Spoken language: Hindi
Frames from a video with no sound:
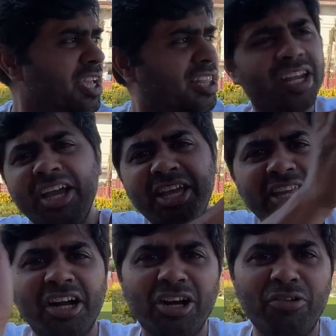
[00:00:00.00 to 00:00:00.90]
इतना
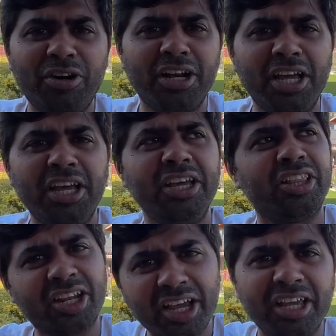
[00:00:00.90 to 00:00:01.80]
एरिया कवर्ड है
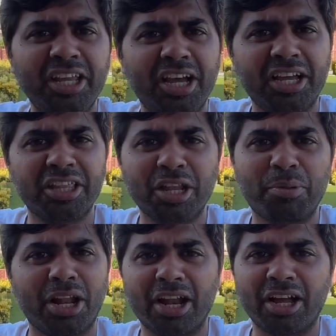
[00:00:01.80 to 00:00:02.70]
इतना एरिया के अंदर
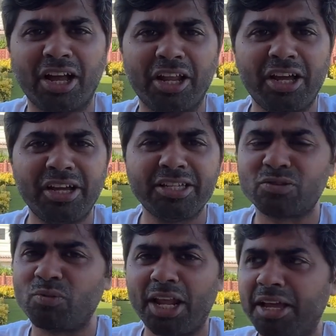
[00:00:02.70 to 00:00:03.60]
बना रखा है ना
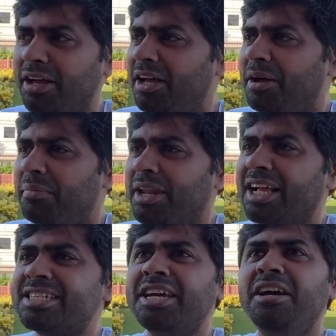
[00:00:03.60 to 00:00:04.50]
इट्स लाइक like, मेरे
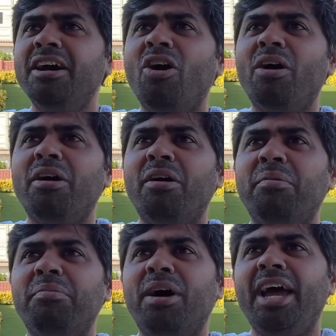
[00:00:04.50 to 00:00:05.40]
ख्याल से
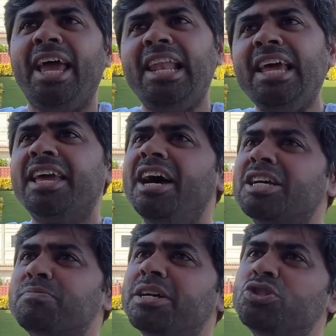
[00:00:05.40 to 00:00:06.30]
एल के
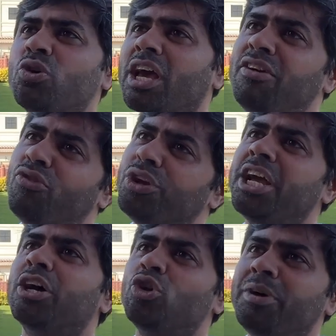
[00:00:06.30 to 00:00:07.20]
आसपास जो
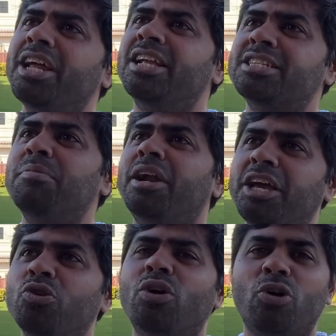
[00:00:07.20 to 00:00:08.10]
कैलिफोर्निया का तो मेरे ख्याल से बड़ा
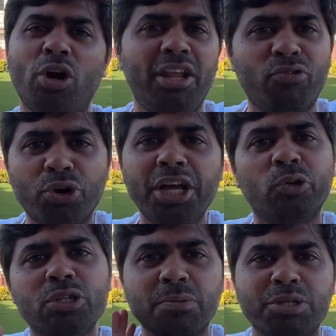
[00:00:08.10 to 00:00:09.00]
ही होगा कैलिफोर्निया
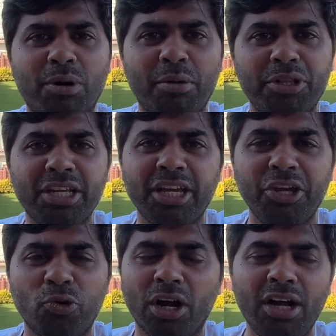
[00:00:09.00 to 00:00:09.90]
का तो सबसे बड़ा मंदिर
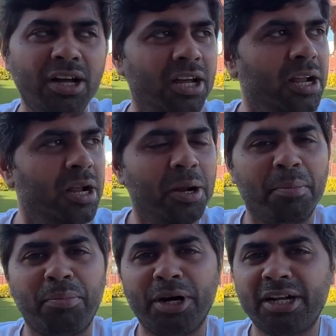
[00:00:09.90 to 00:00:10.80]
यही होगा
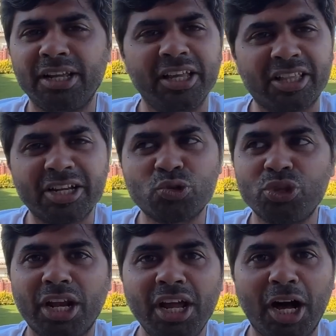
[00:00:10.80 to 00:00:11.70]
बट इतना
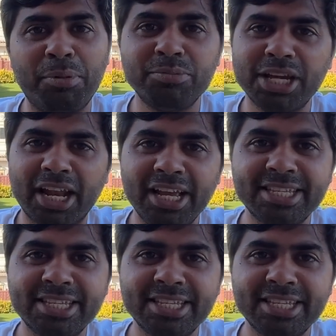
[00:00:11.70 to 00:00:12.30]
सुंदर है अब हम जा रहे हैं